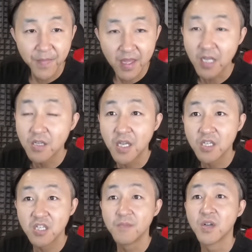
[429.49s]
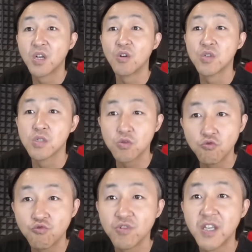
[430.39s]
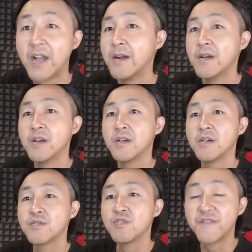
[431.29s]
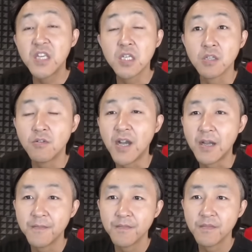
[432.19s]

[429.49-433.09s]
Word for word: 但是在这么高的速度下去飞行的话，